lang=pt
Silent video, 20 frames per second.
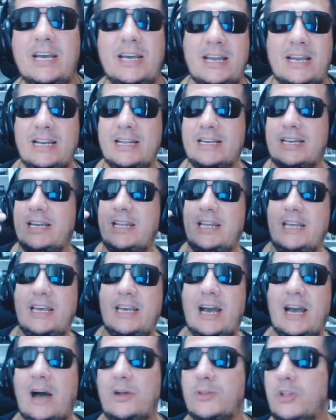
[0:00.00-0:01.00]
Ele
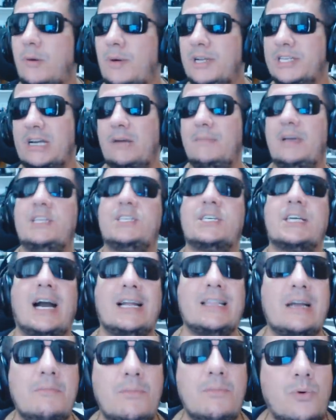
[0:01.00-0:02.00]
cria automaticamente.
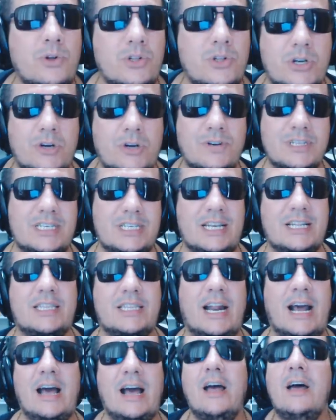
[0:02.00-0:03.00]
Cada mundo que você
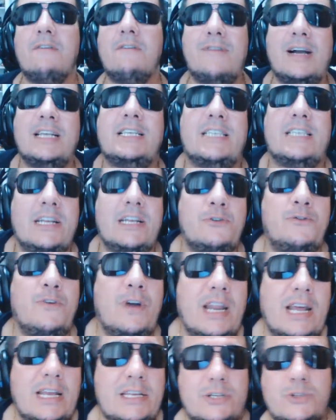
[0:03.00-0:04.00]
entrar vai ser
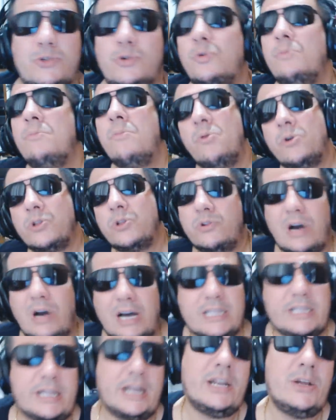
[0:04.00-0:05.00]
diferente do mundo
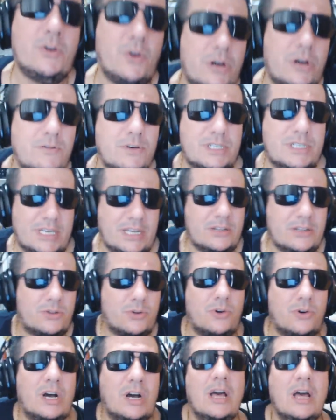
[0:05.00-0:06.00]
anterior que você
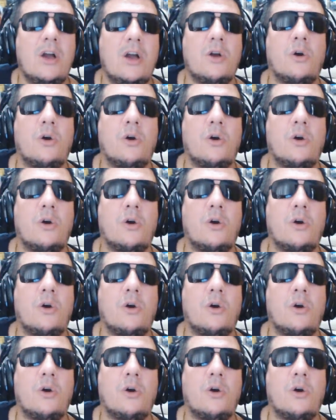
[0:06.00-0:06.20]
entrou.